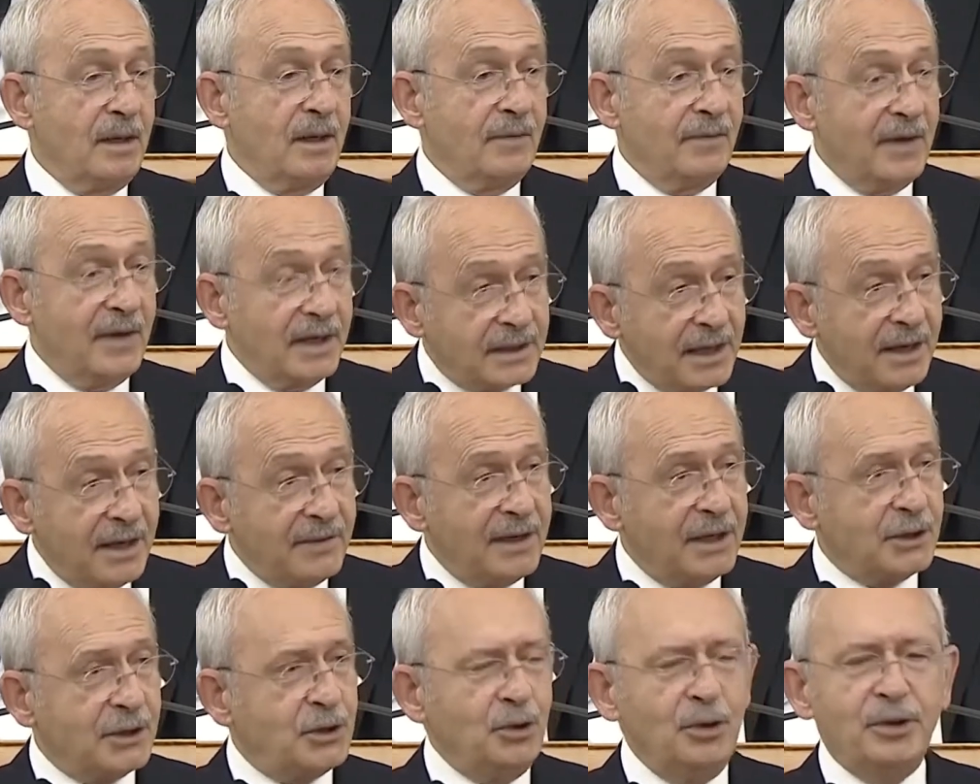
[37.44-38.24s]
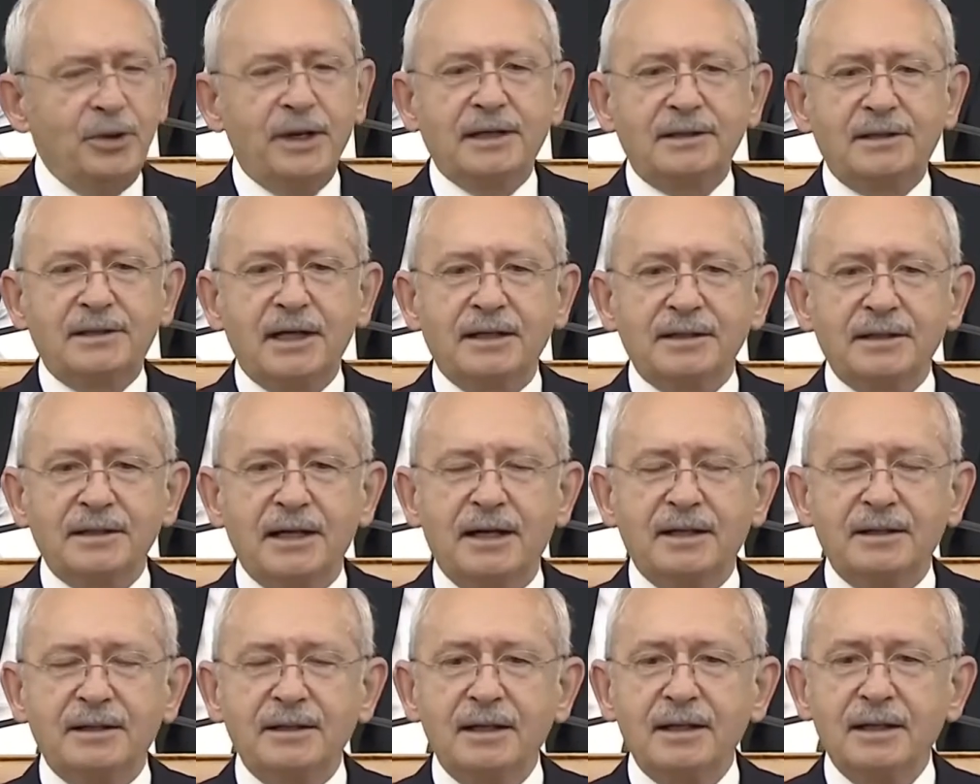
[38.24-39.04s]
Ve devleti
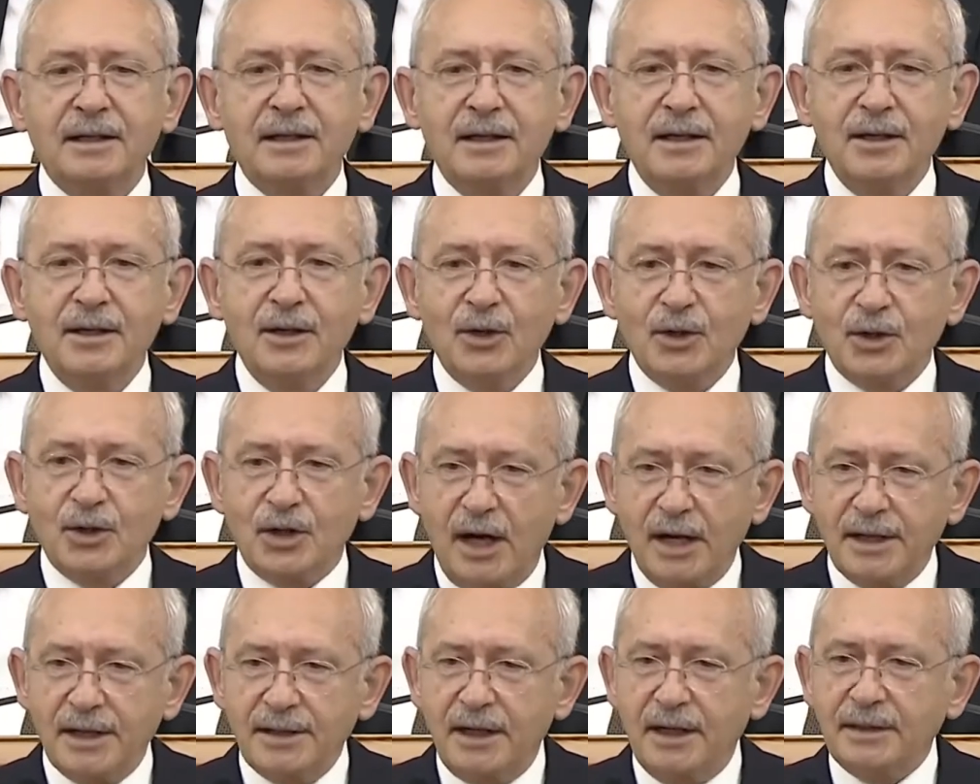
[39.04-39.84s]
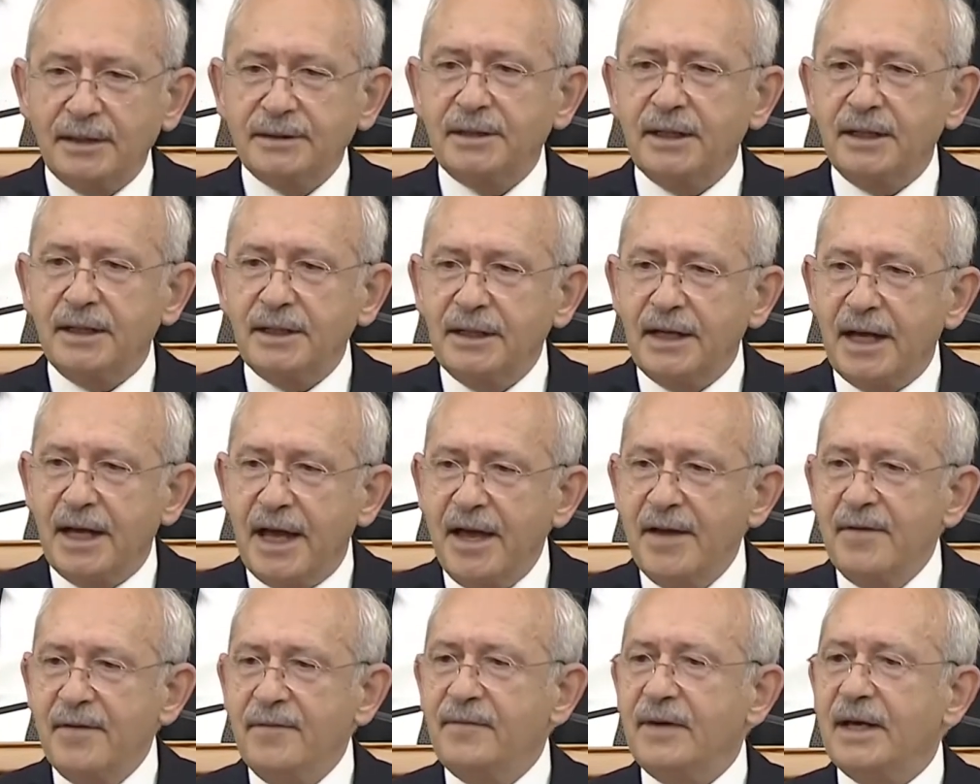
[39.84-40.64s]
yönetenler kaynakları
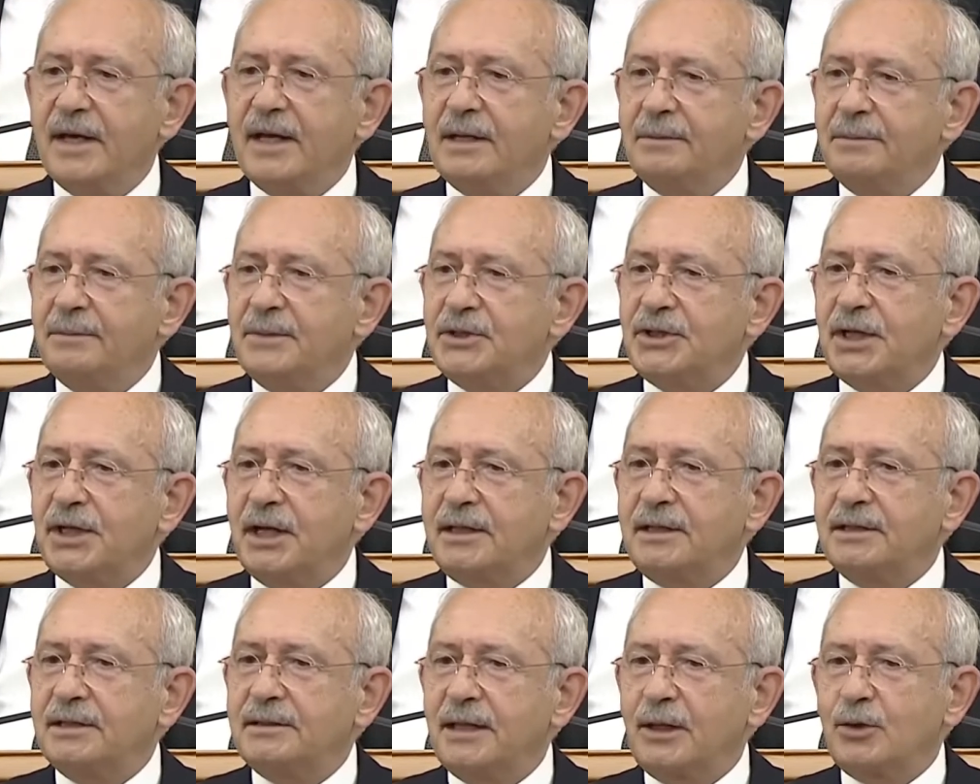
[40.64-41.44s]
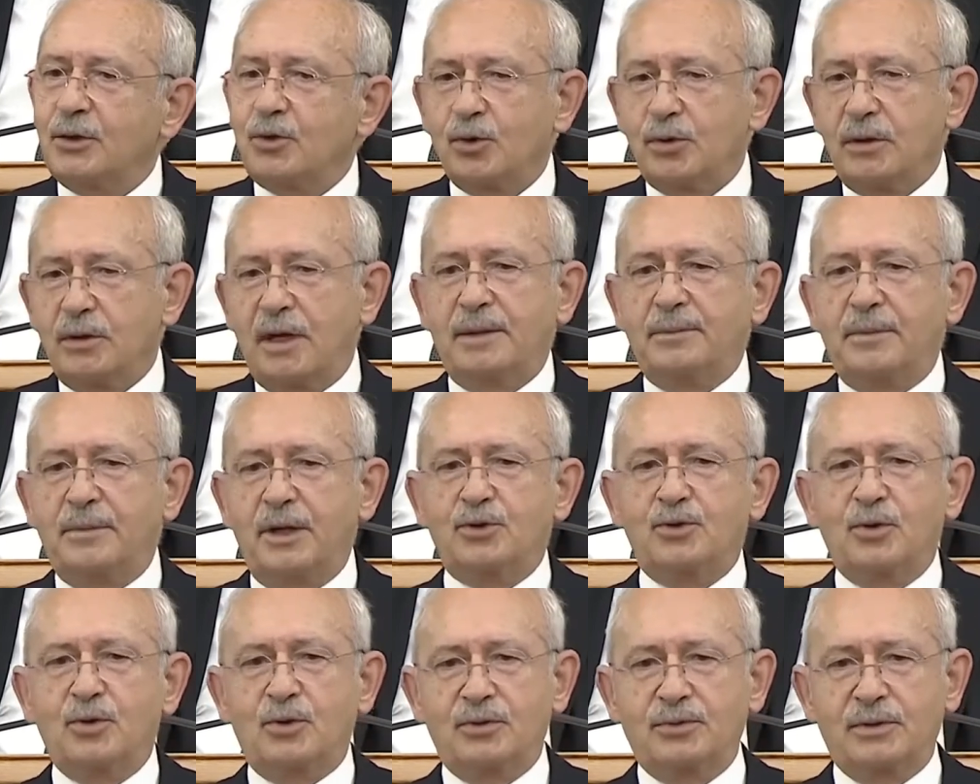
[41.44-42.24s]
en verimli şekilde
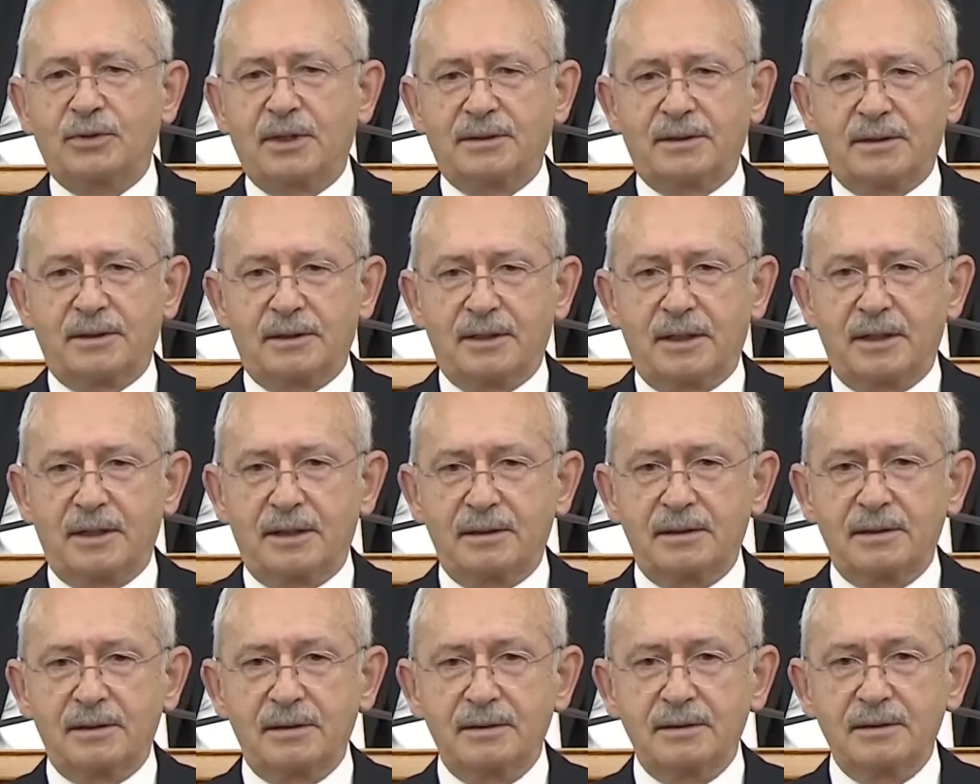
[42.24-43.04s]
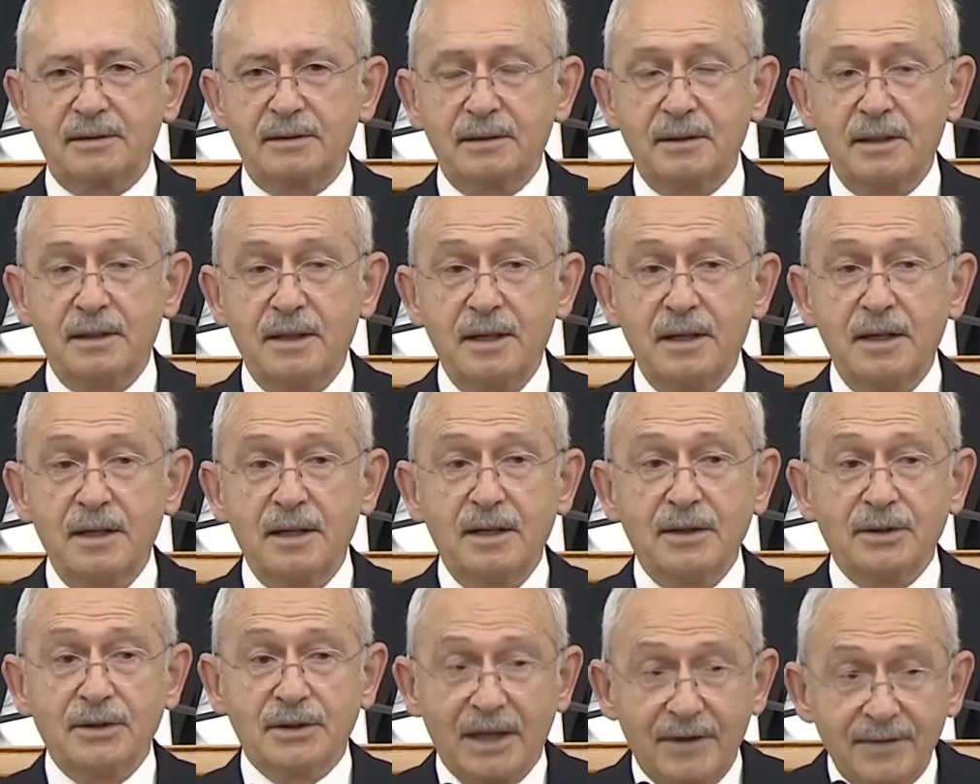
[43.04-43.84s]
kullanmak zorundadırlar.
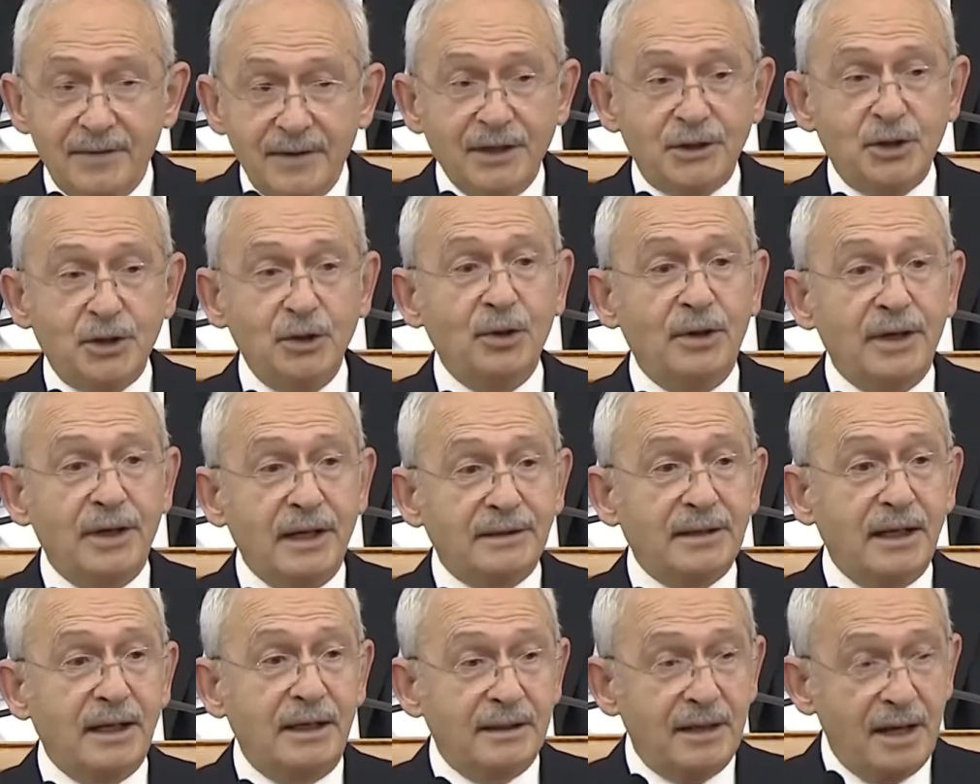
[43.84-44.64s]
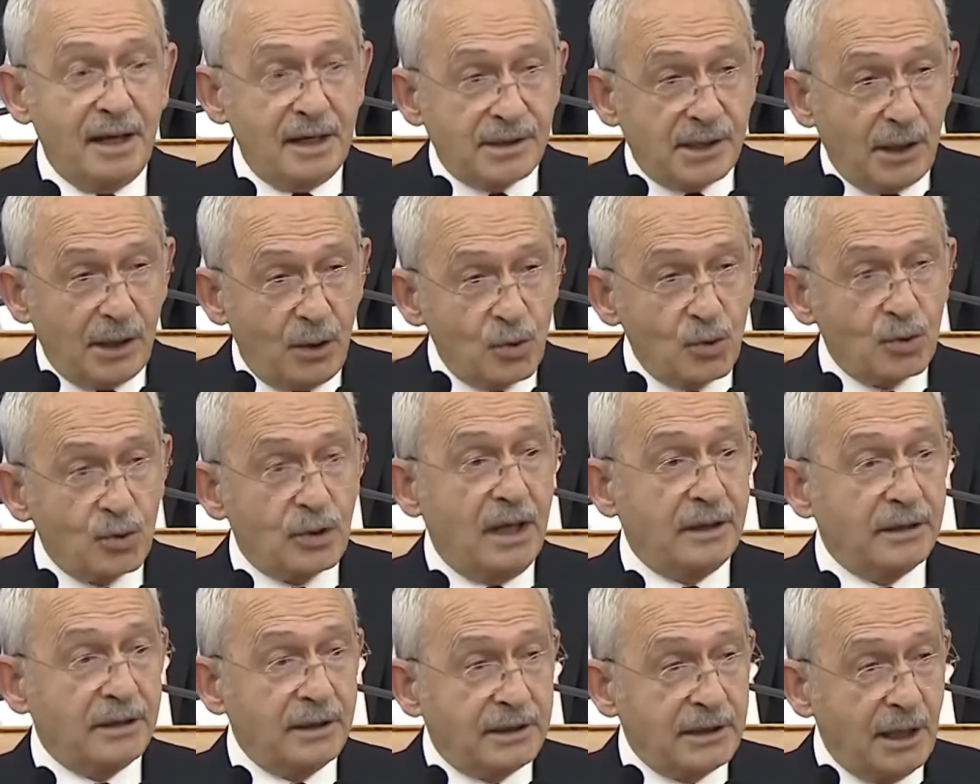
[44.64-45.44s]
Devleti yönetenler
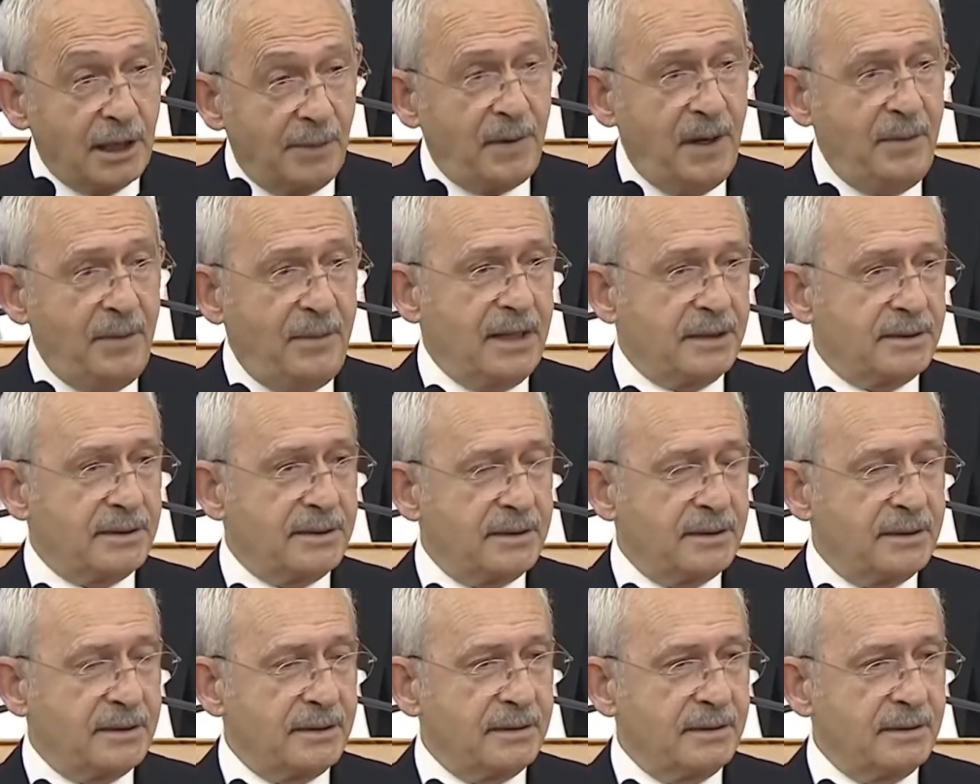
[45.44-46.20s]
savurganlık yapamaz.